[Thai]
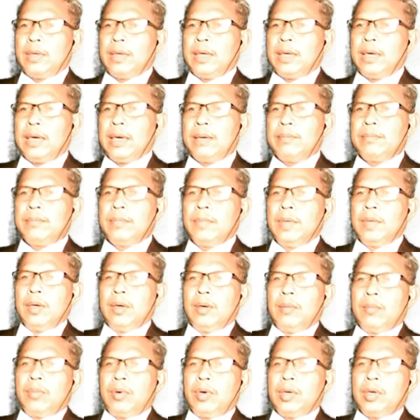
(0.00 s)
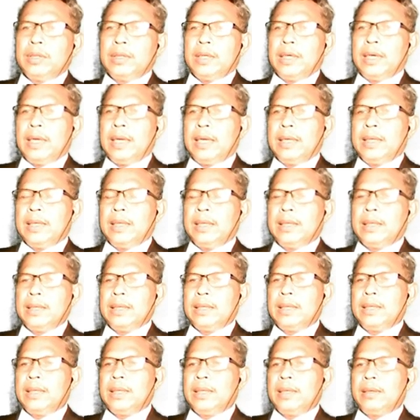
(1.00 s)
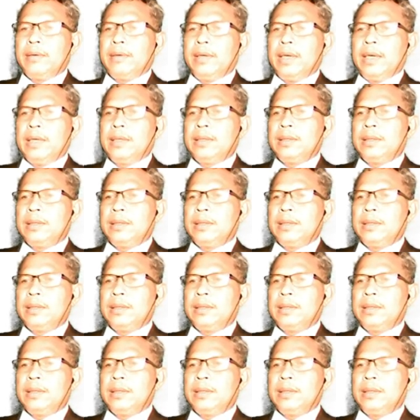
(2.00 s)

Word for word: นะครับ เพราะฉะนั้นถ้าเกิดนักเรียน